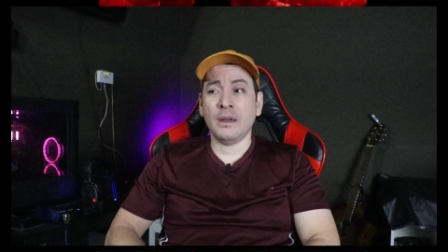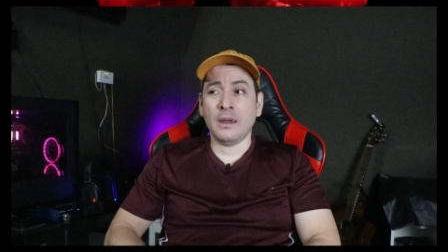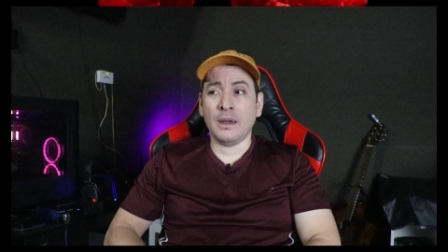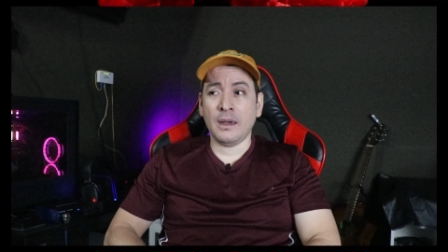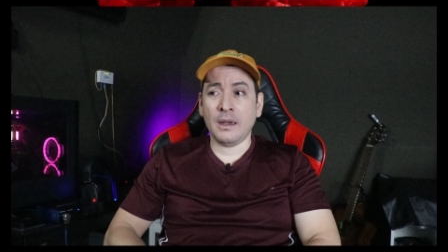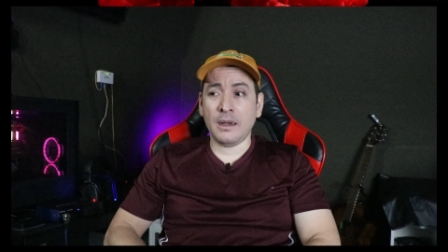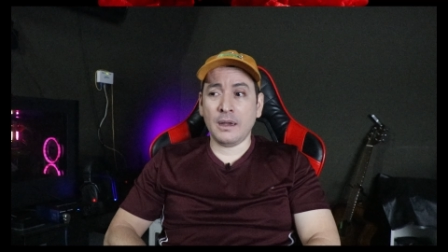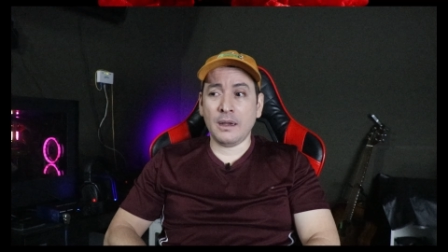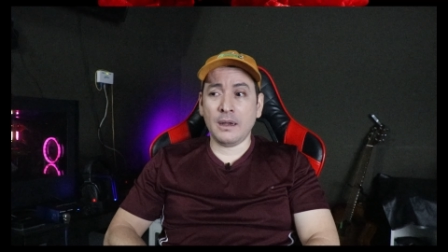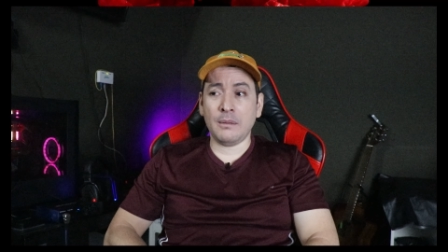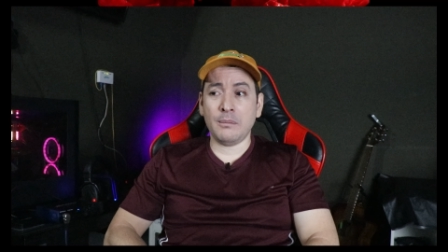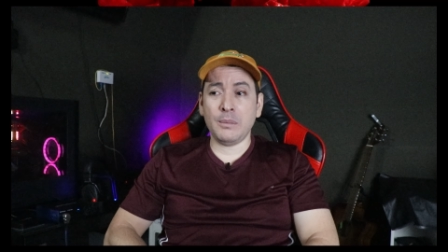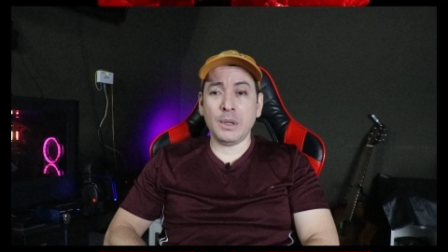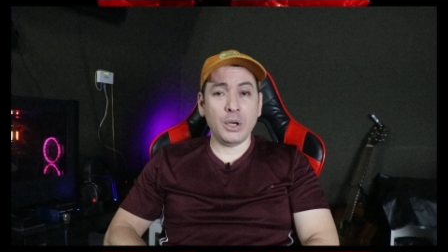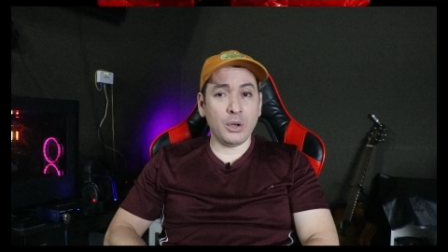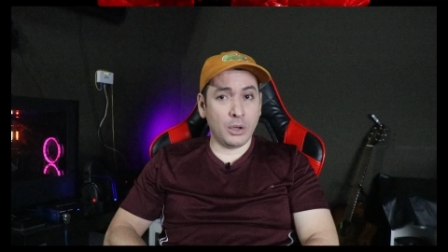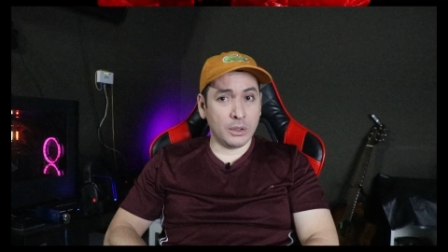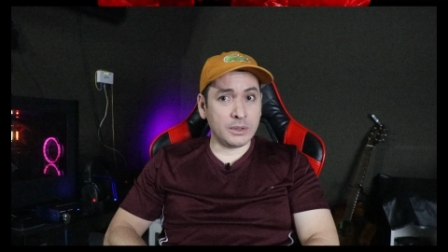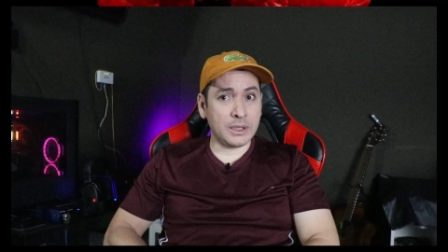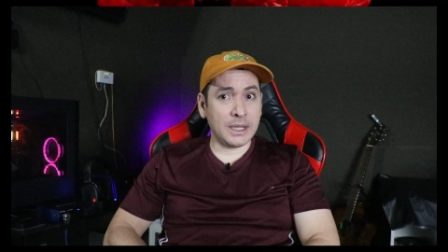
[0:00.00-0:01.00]
É
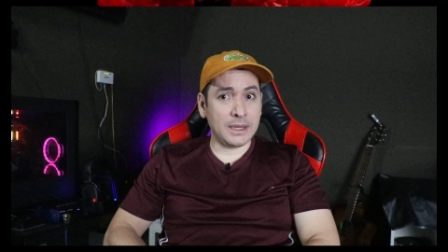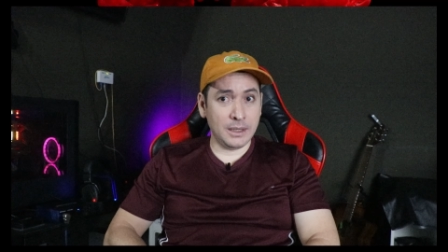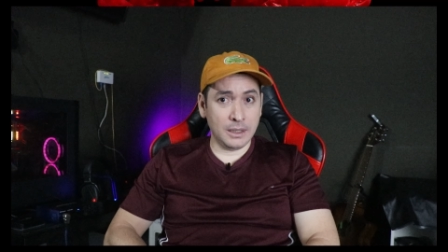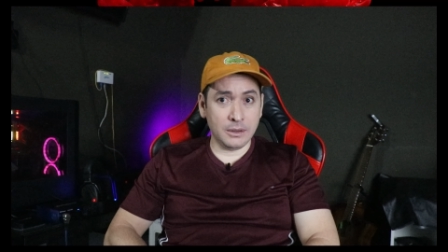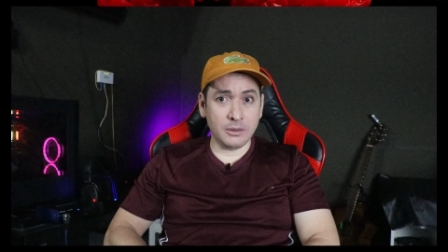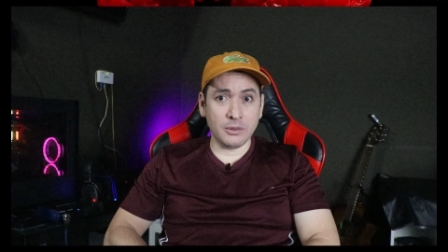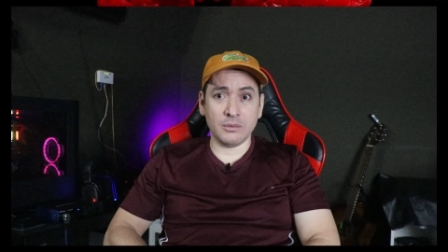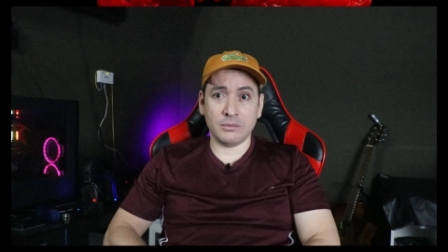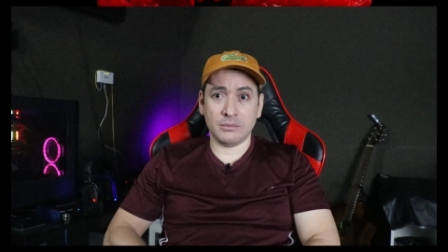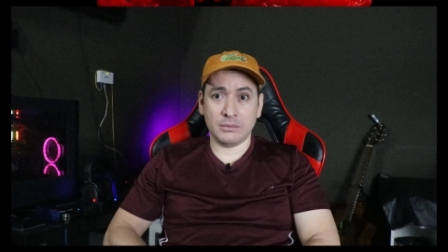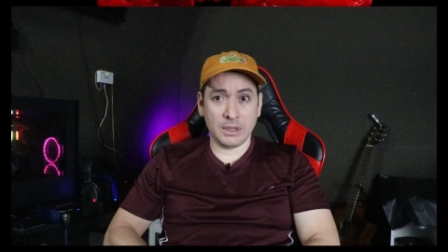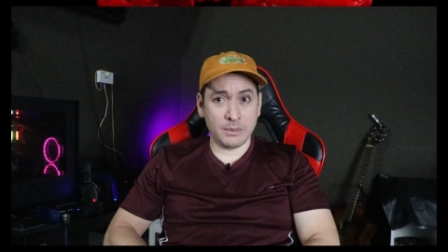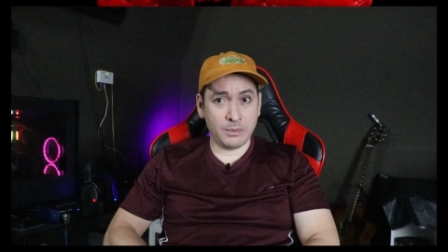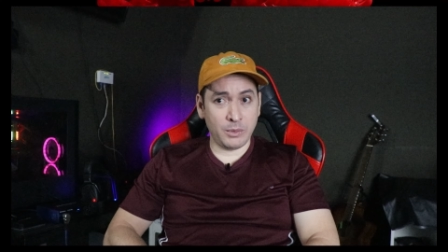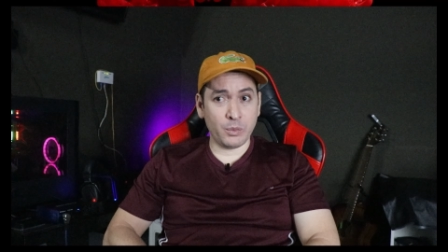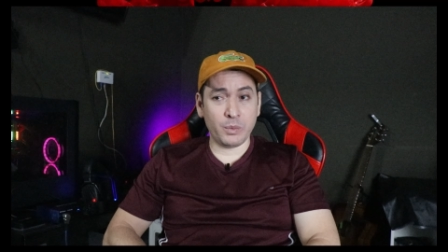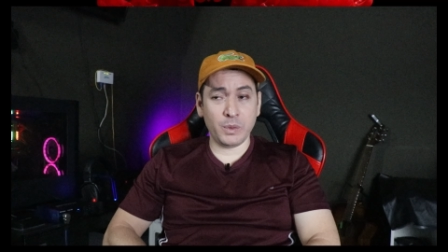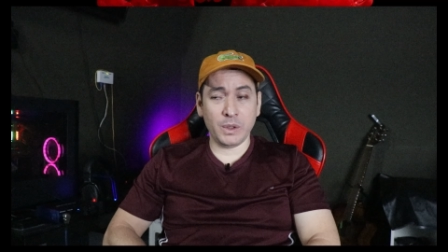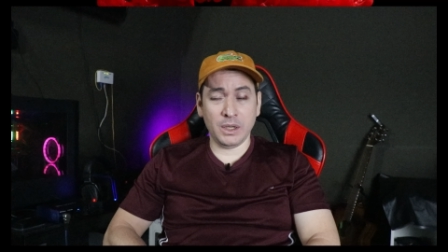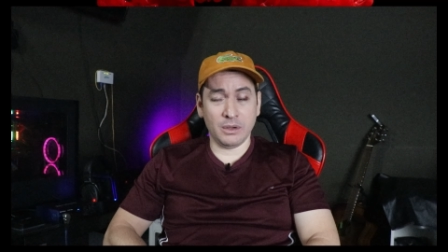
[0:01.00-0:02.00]
melhor do que edredom, na
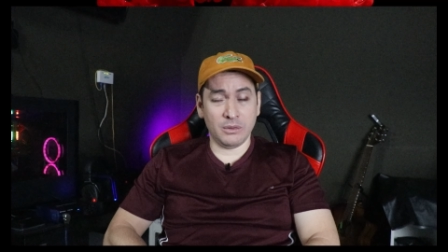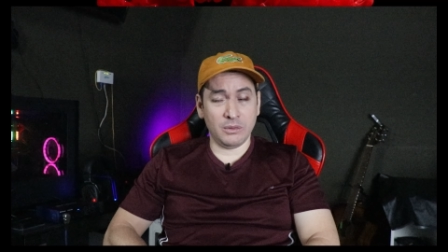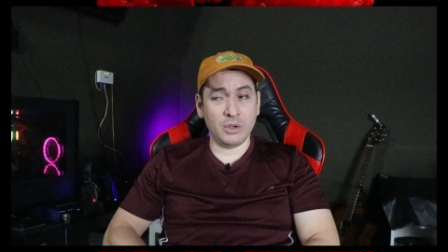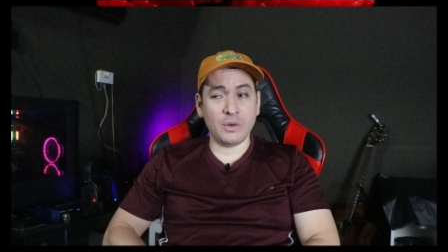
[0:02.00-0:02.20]
minha opinião.